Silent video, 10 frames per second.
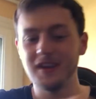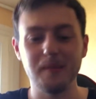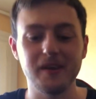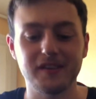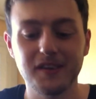de
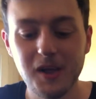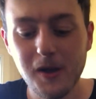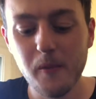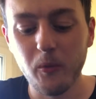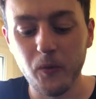la merde.
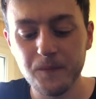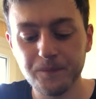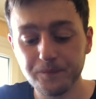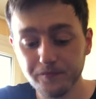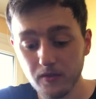Bon,
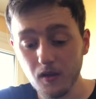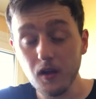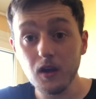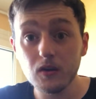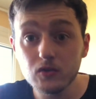
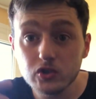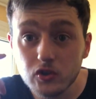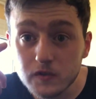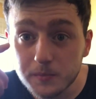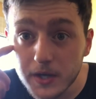je
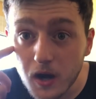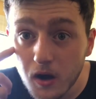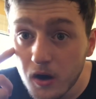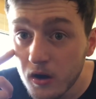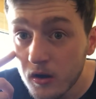transpire.
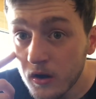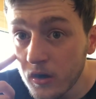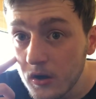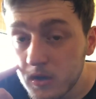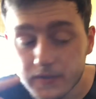Oh,
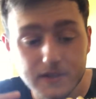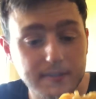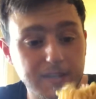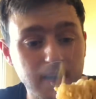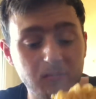
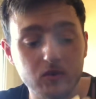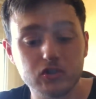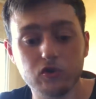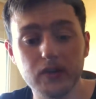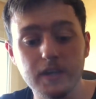c'est tellement
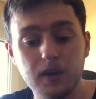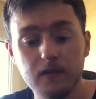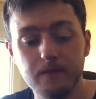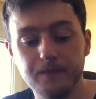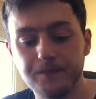chaud, les
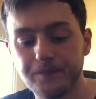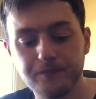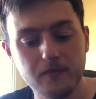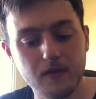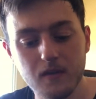gars.
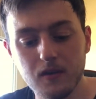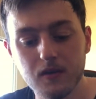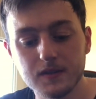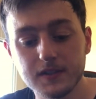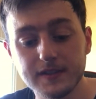
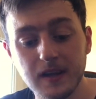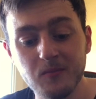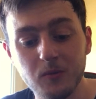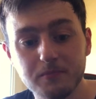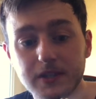C'est
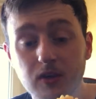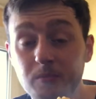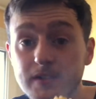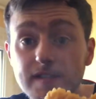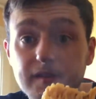tellement piquant,
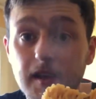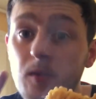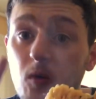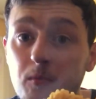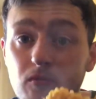mais c'est
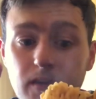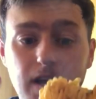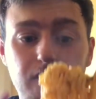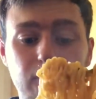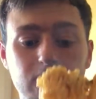tellement bon, les
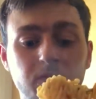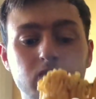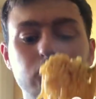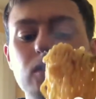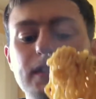gars.
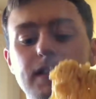Franchement, sur